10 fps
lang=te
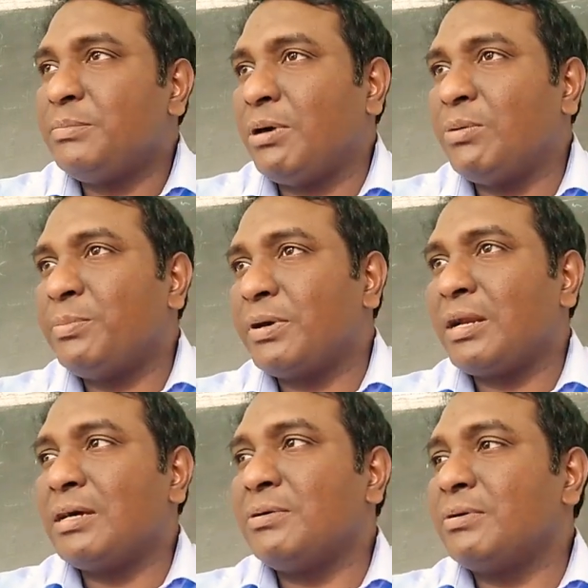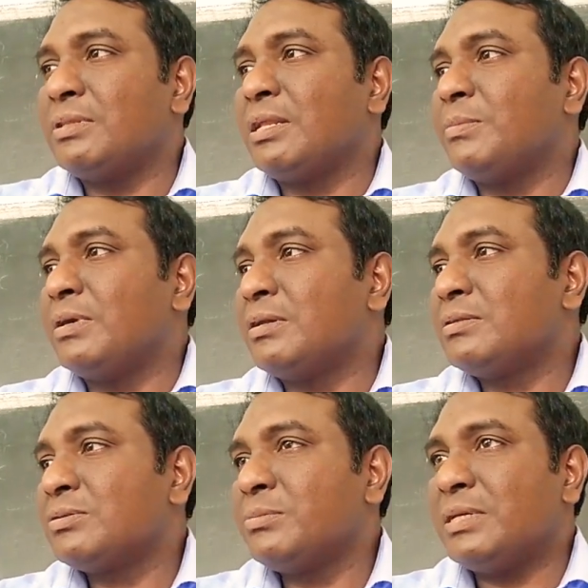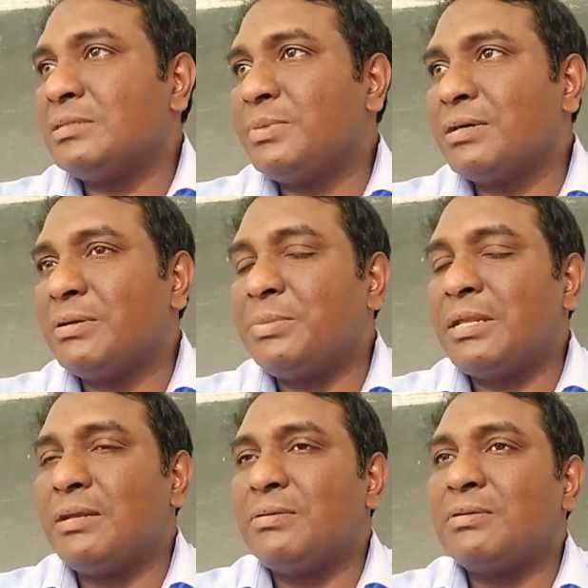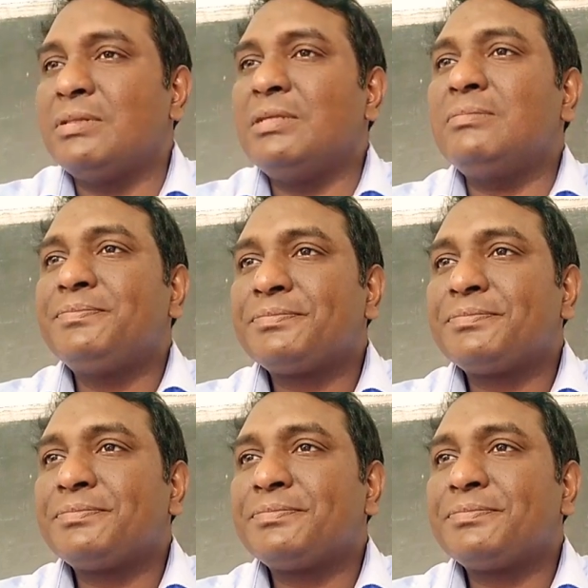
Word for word: పాము పొడలాగా ఉంటుంది అనమాట సో మధ్యభాగం ఎప్పుడు ఎలా ఉంటుంది